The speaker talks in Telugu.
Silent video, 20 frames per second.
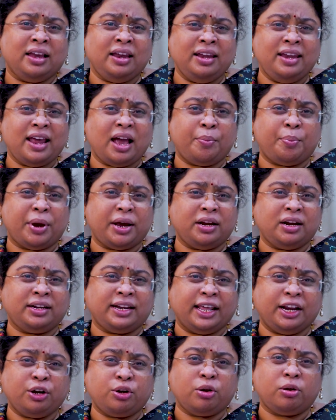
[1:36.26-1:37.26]
ఇండియా పైన
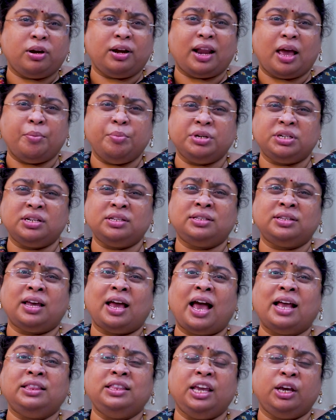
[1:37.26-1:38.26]
టెరిటోరియల్ అంబిషన్స్
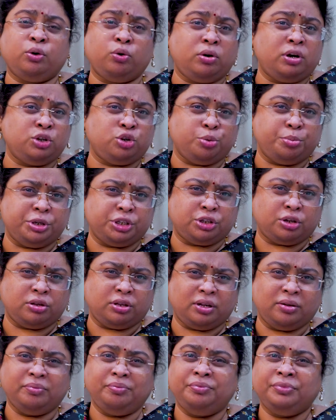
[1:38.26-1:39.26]
అతి ఎక్కువగా చూపిస్తుంది